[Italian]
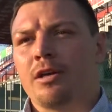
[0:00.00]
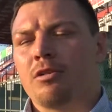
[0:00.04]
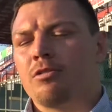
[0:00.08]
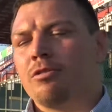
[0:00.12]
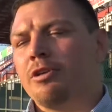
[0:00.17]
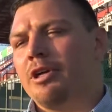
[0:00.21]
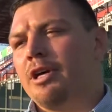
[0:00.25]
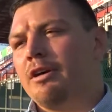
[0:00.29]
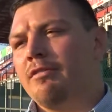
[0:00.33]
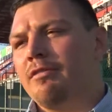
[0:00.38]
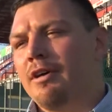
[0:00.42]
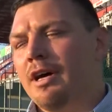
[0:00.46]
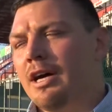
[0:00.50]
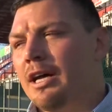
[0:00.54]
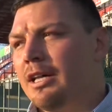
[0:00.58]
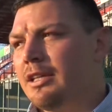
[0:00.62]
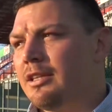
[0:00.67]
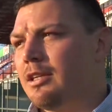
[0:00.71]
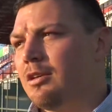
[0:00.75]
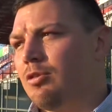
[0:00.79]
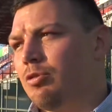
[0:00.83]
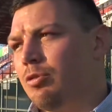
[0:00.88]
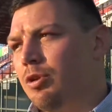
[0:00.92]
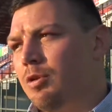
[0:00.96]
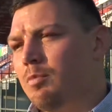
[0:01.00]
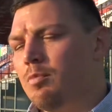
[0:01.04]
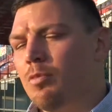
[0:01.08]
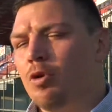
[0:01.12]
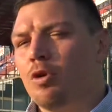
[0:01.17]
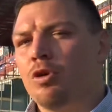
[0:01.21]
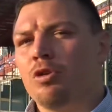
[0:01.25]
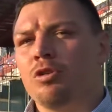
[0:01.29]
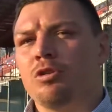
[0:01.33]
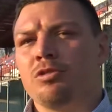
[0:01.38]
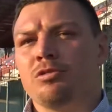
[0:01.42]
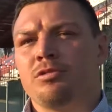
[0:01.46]
con i avanti, con i
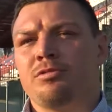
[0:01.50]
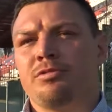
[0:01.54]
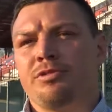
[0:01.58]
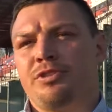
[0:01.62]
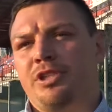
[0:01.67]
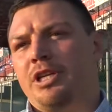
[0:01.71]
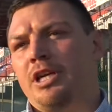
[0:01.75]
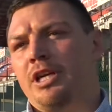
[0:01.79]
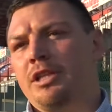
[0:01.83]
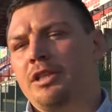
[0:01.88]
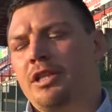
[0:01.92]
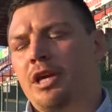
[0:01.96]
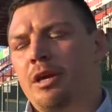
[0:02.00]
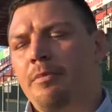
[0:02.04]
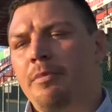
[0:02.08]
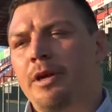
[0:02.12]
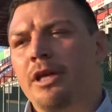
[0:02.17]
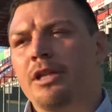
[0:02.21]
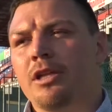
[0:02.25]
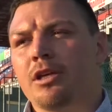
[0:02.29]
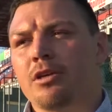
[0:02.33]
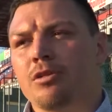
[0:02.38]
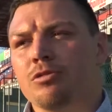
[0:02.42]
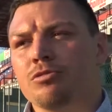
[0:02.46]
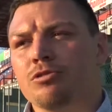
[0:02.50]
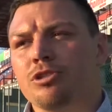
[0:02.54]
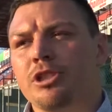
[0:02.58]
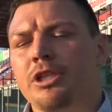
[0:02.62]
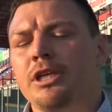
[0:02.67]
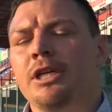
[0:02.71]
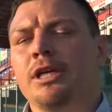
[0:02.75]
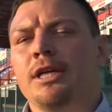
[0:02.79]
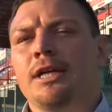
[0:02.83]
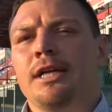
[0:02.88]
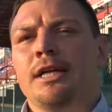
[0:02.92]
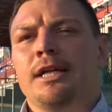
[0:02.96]
mall, segna tre meta così,